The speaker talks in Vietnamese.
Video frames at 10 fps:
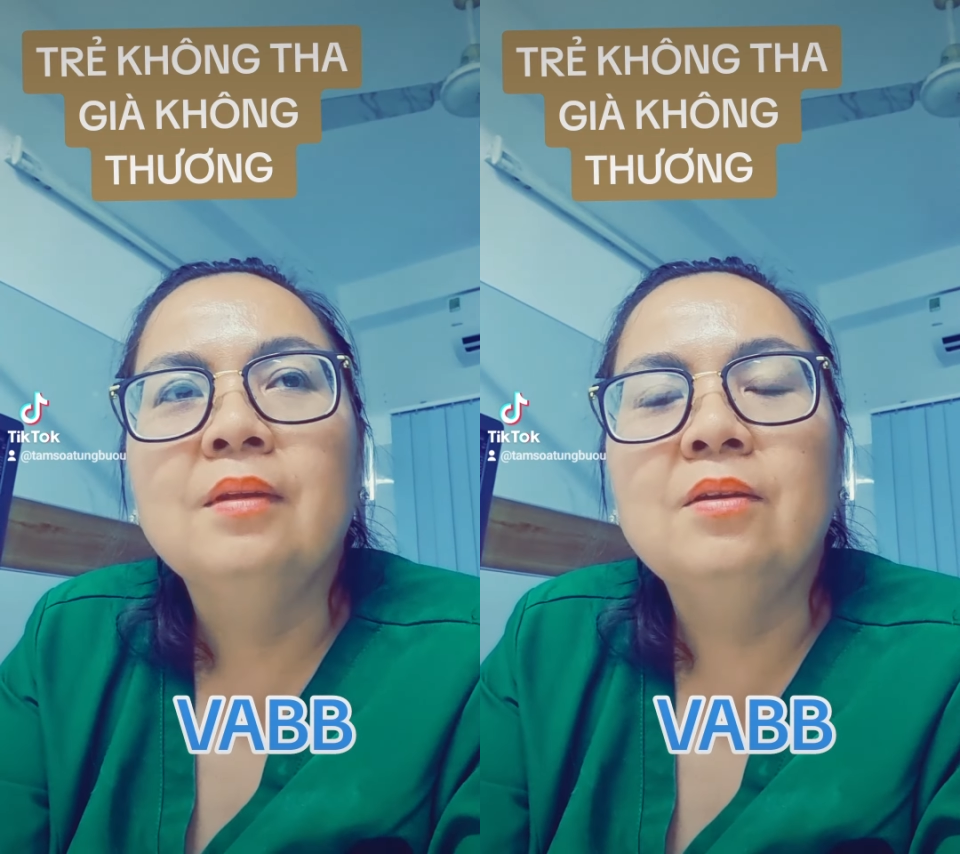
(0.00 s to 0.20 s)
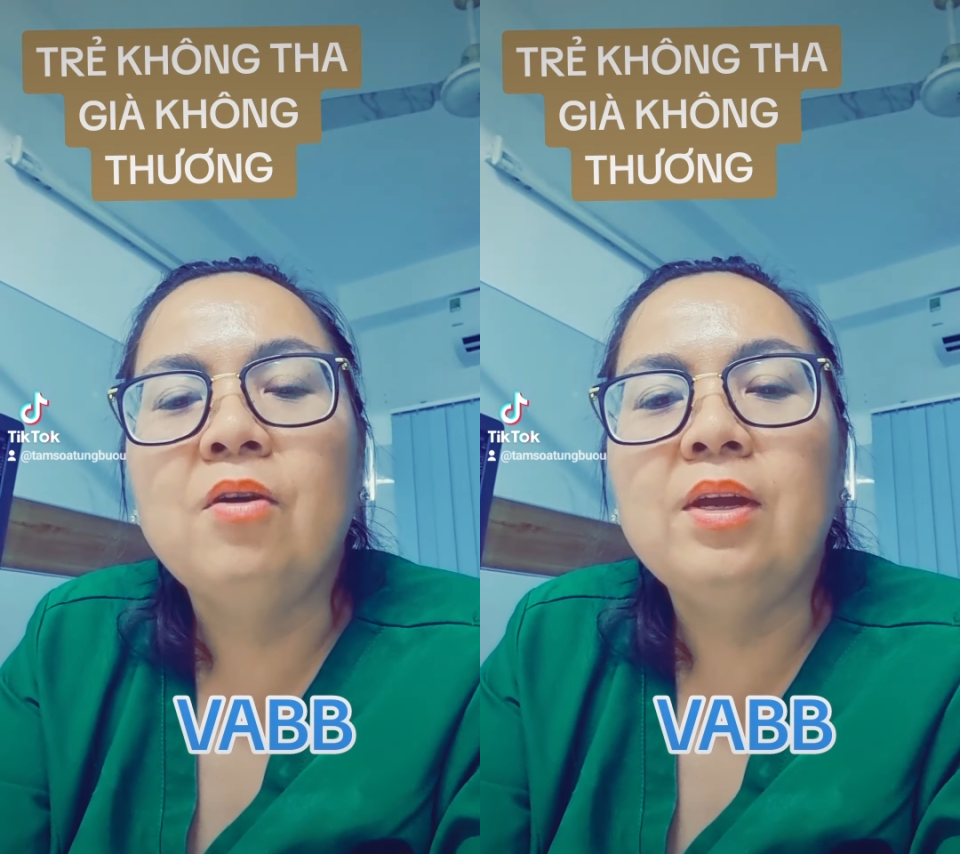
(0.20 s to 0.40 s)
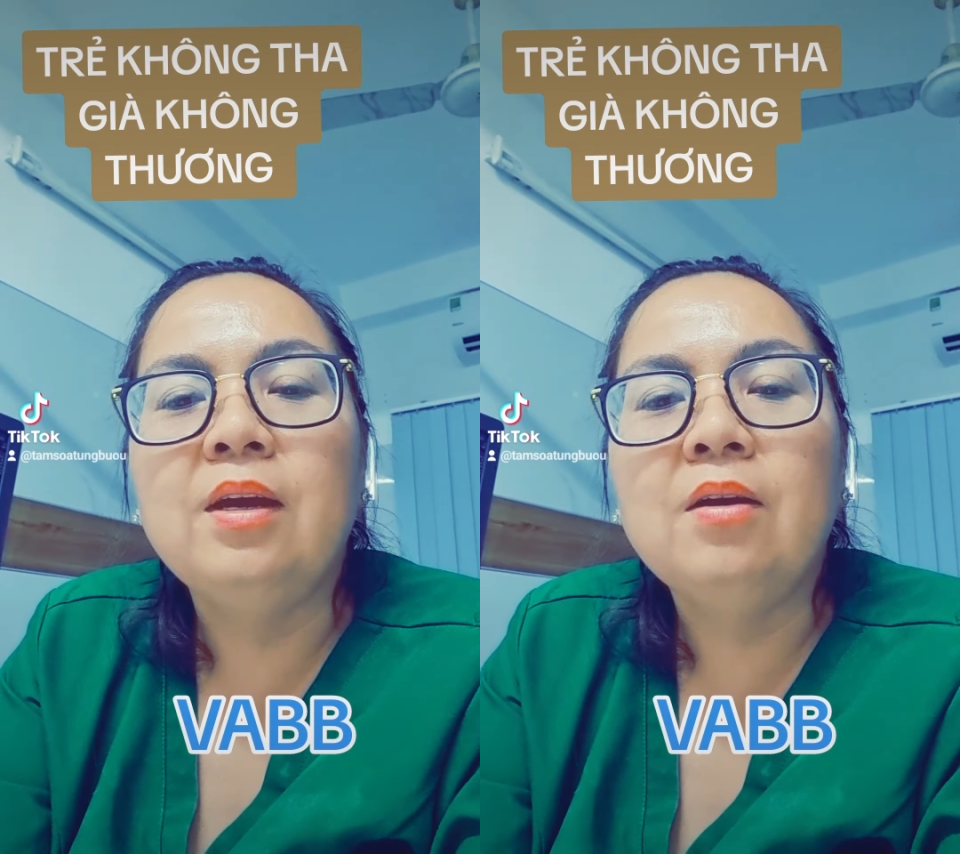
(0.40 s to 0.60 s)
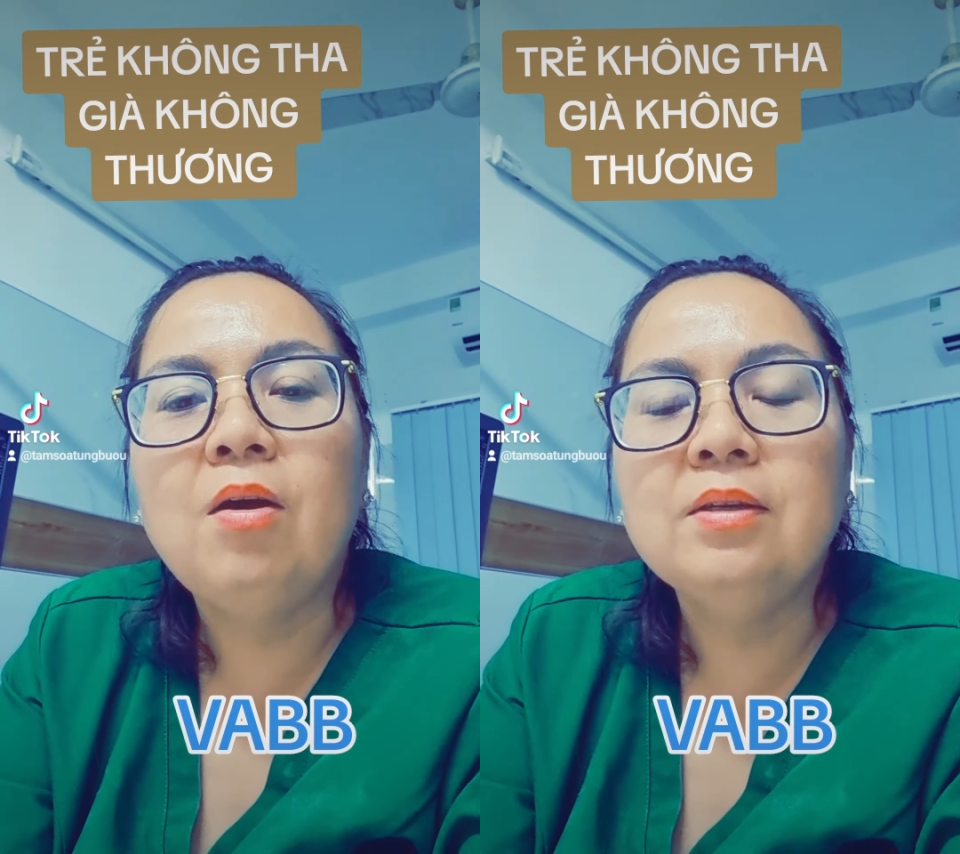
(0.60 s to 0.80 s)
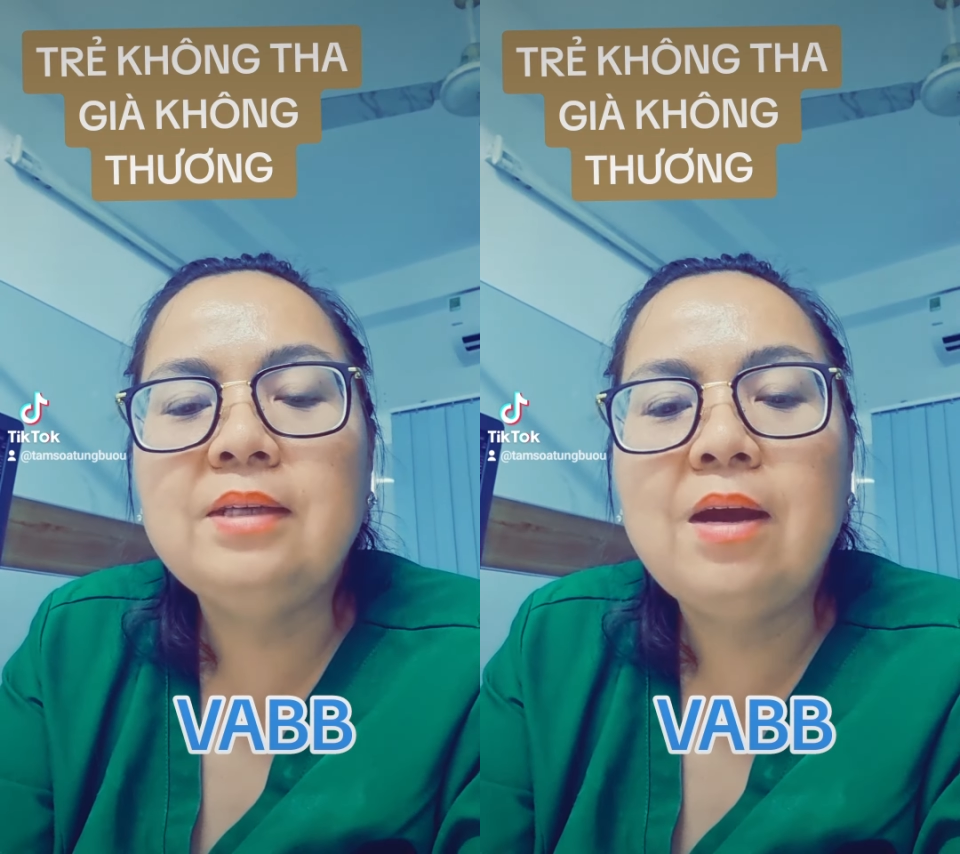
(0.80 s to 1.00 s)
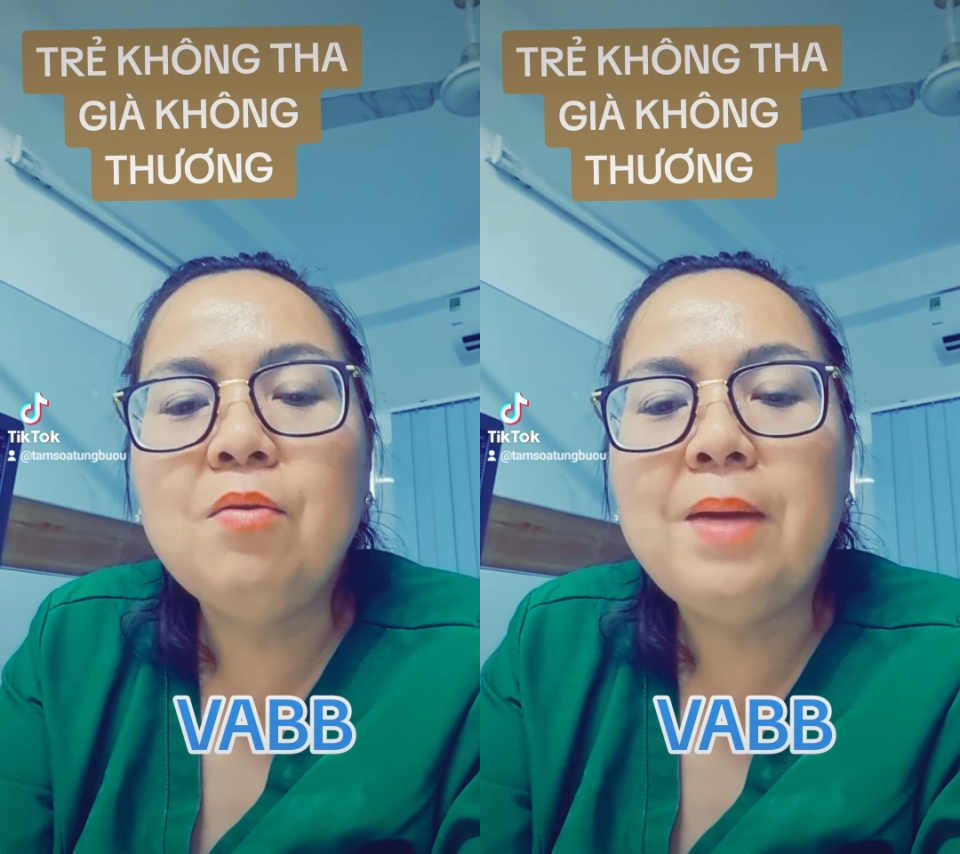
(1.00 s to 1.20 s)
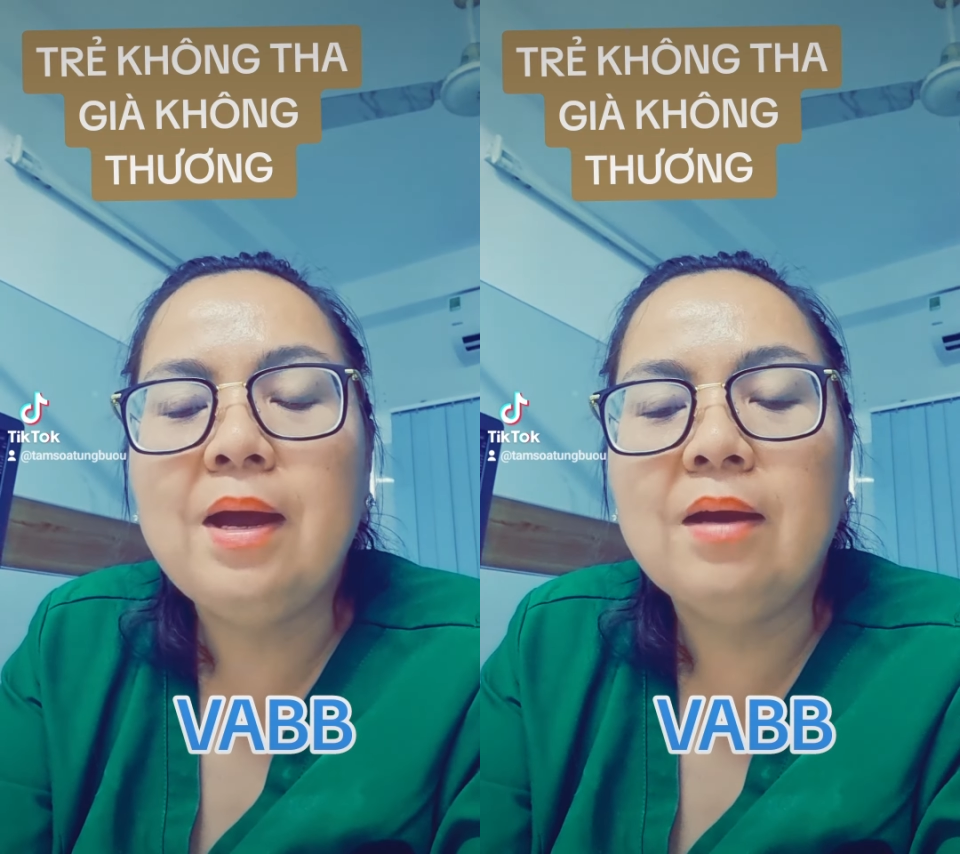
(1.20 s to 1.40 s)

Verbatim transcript: rồi à, con cháu bà